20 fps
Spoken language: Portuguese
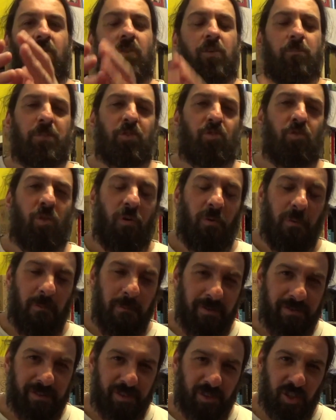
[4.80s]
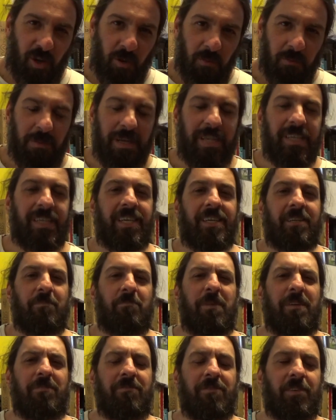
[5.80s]
Oi pessoal, bem-vindos ao Bunker,
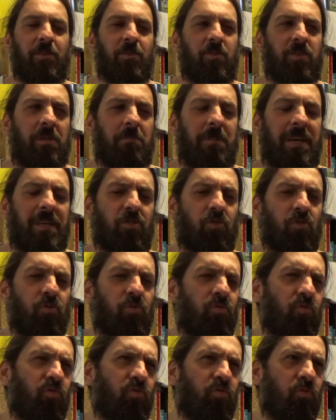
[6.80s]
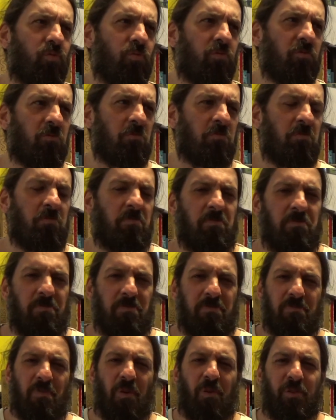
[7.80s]
bem-vindos a mais um
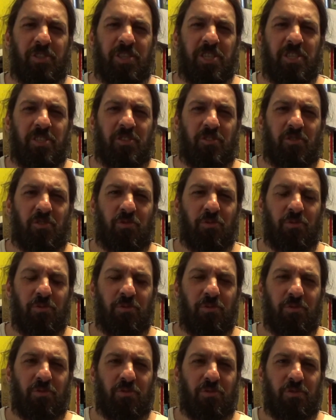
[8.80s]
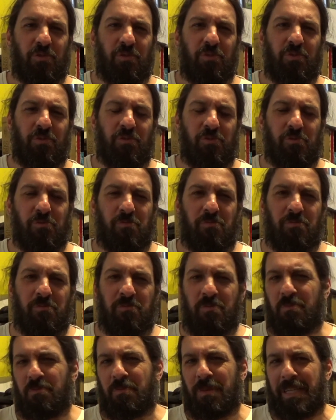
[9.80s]
Rotina de Estudos ou
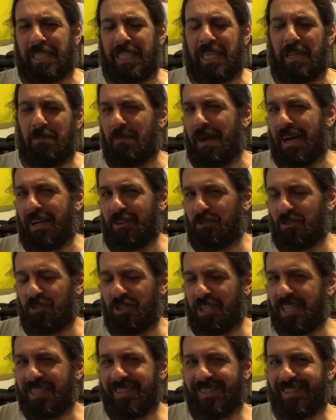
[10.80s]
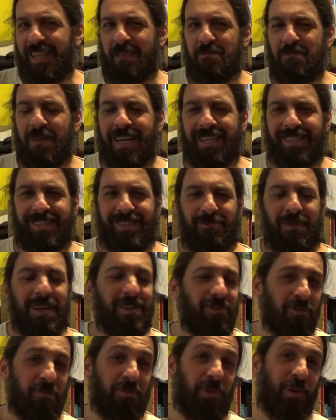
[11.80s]
Plateira Abaixo, já nem sei mais,
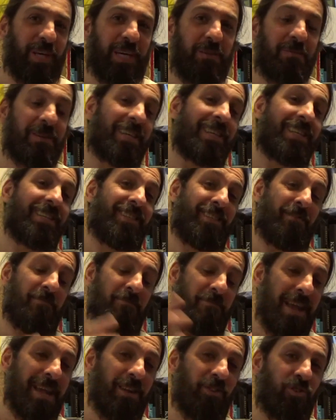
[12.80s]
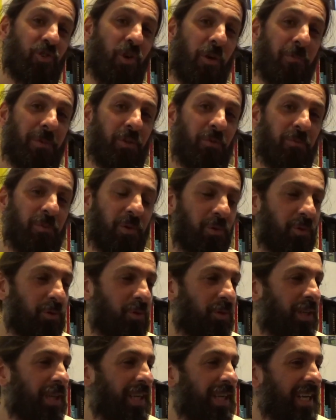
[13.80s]
mas um programa aqui desse meio de Copa do
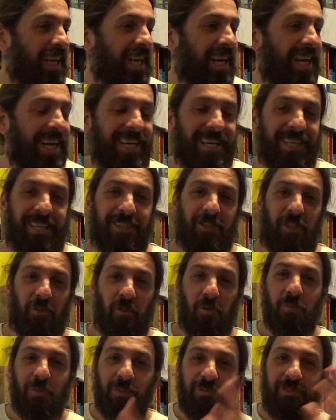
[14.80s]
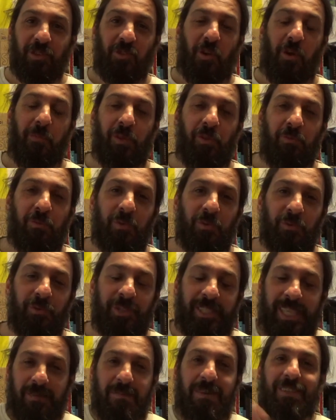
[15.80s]
Mundo, é, acho que tá todo mundo vendo Copa do Mundo,
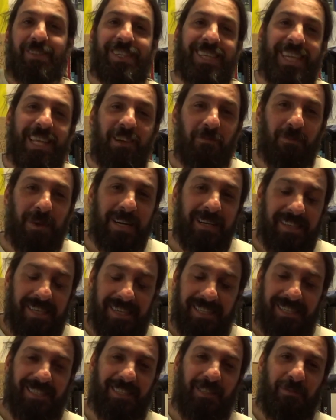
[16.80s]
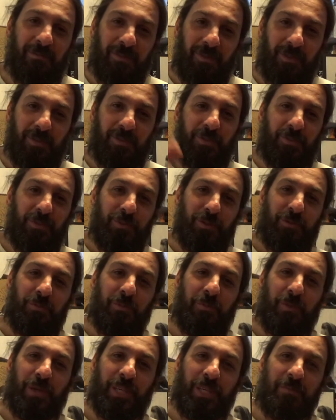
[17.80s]
ninguém mais vê nem o Bunker, assim, o último
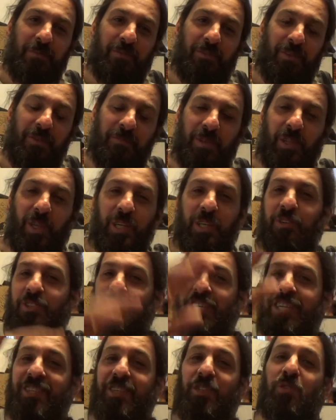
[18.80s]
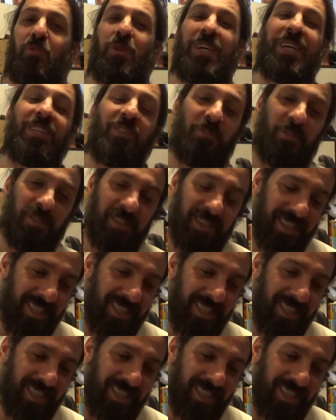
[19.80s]
programa foi a menor audiência do ano,